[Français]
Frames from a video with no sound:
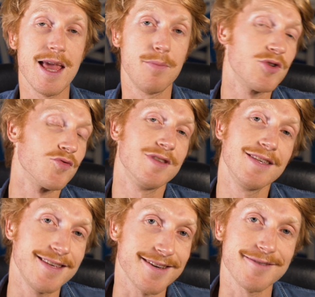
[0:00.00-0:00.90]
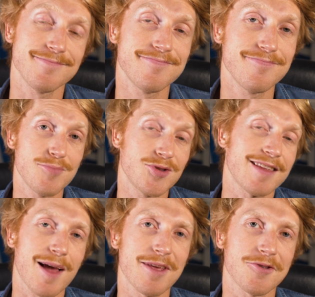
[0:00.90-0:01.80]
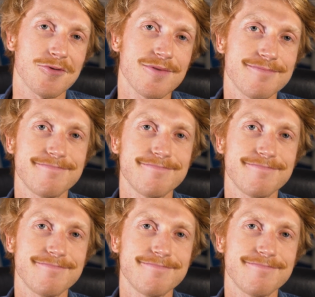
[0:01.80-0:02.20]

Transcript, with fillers: et puis je vous dis euh, peut-être à bientôt.